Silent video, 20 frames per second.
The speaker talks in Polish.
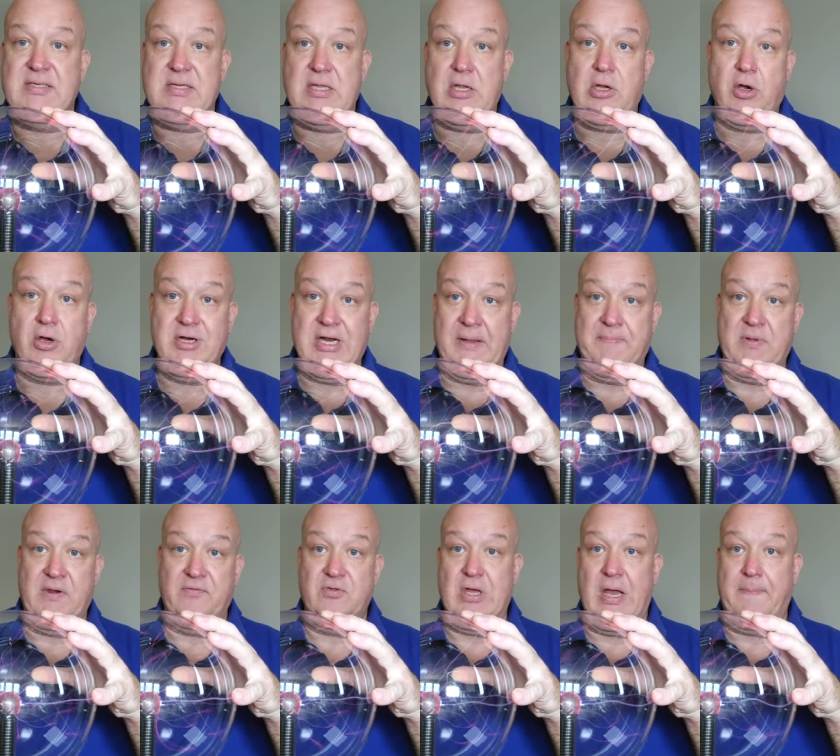Silicon,
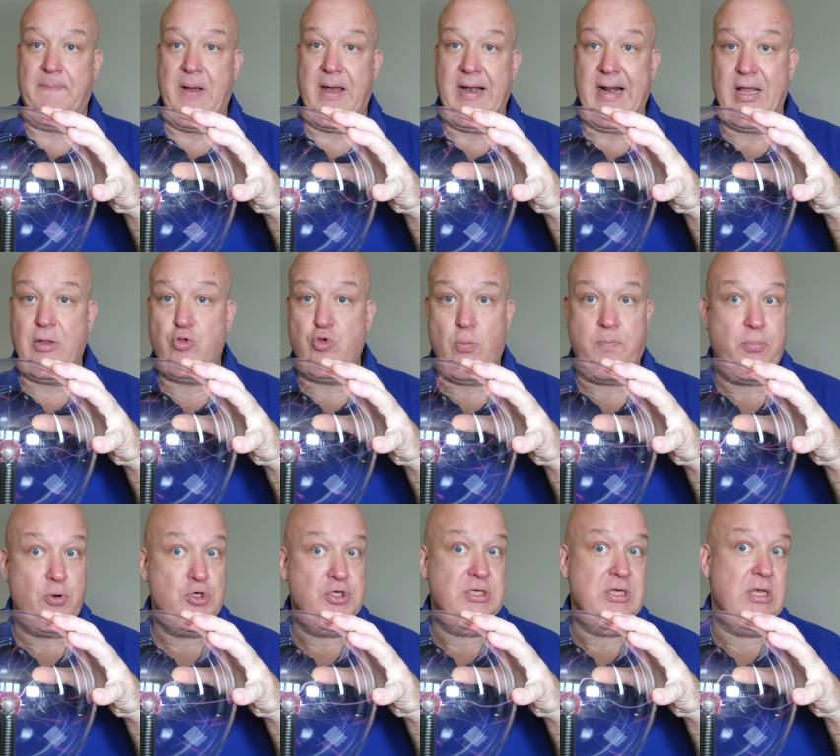najpierw do aparatu,
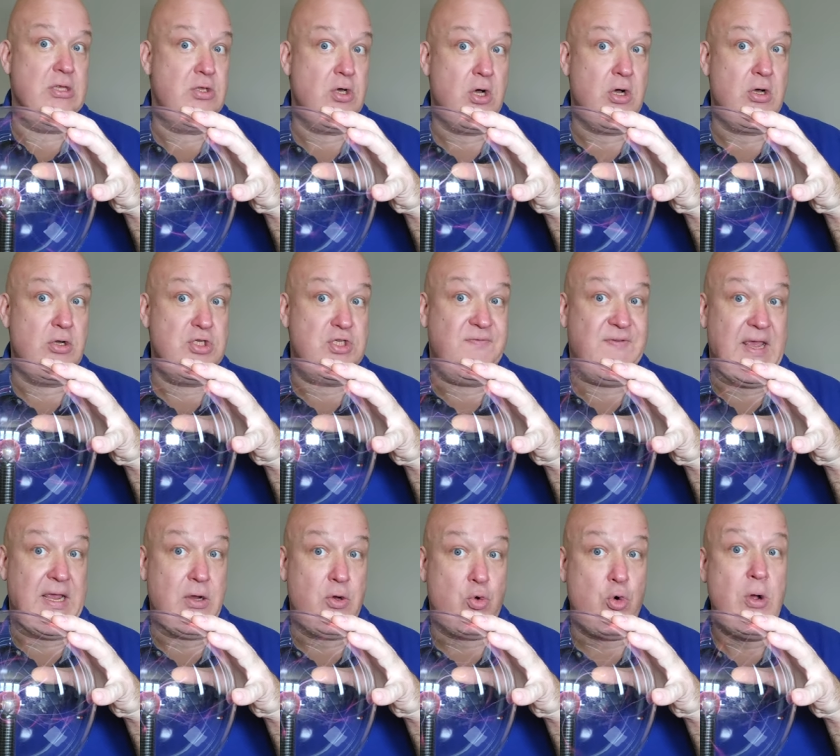później do
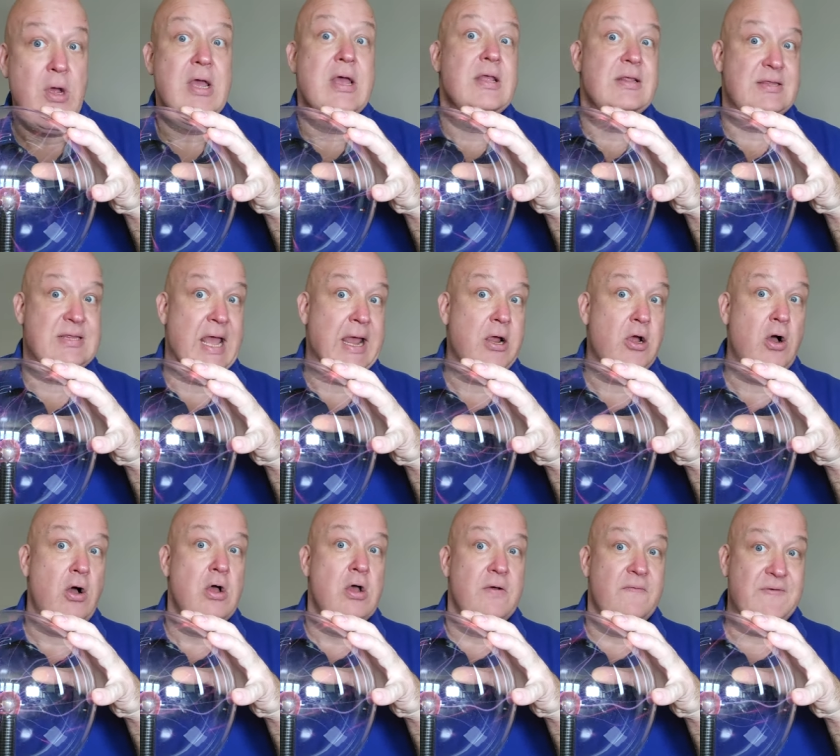dźwięku.
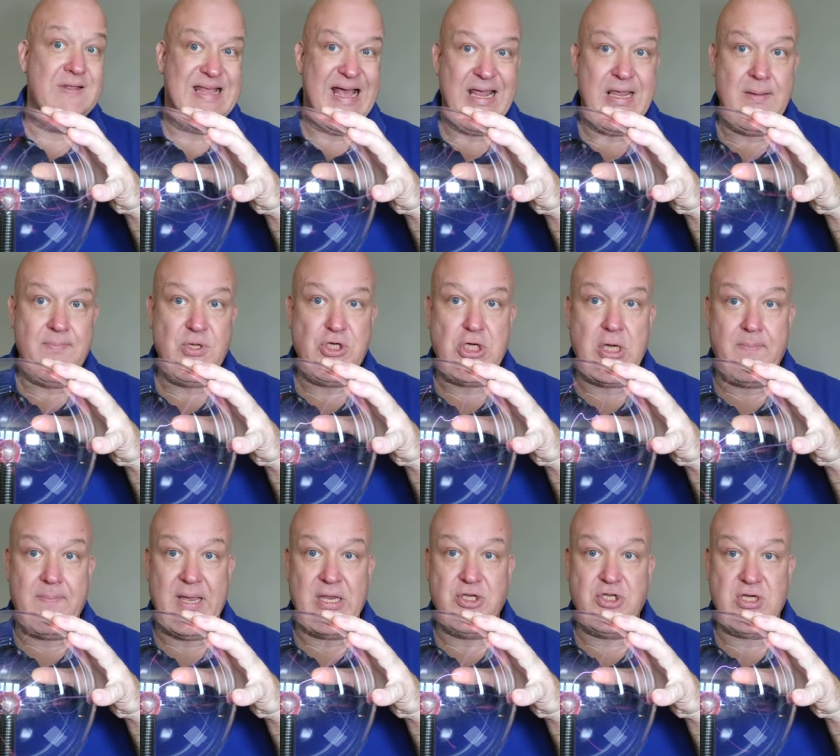Tego wydaje mi
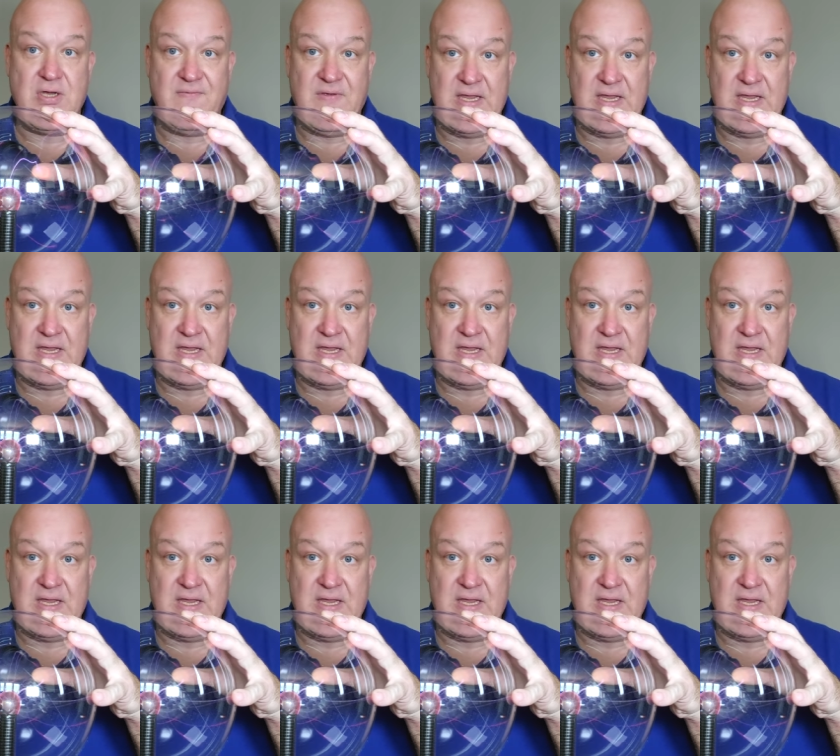się będzie